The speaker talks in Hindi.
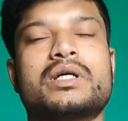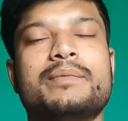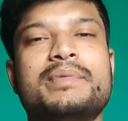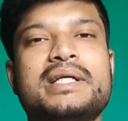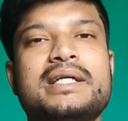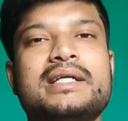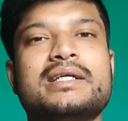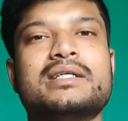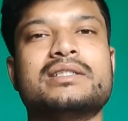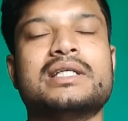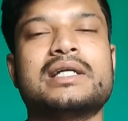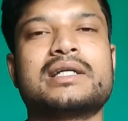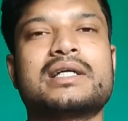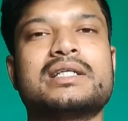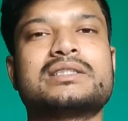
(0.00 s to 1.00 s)
कभी
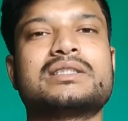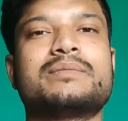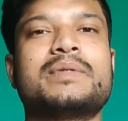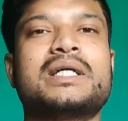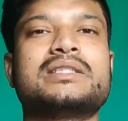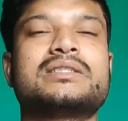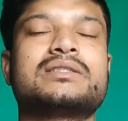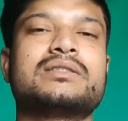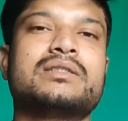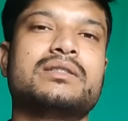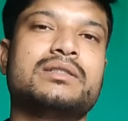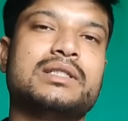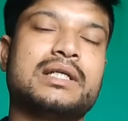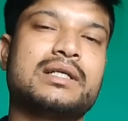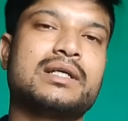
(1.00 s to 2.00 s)
धनगर समाज
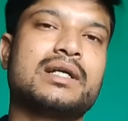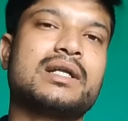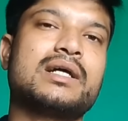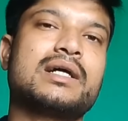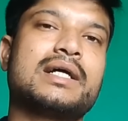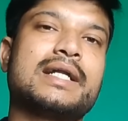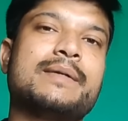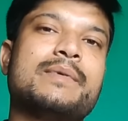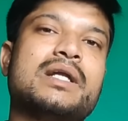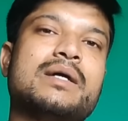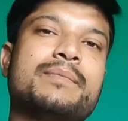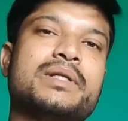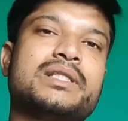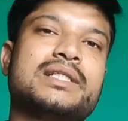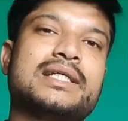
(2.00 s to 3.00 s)
धनगर लगाने
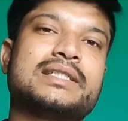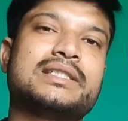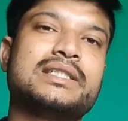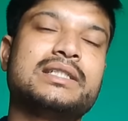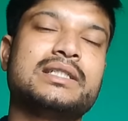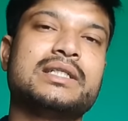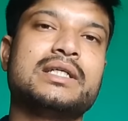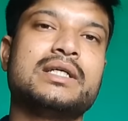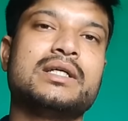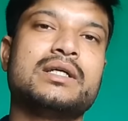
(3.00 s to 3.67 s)
वाला प्रत्याशी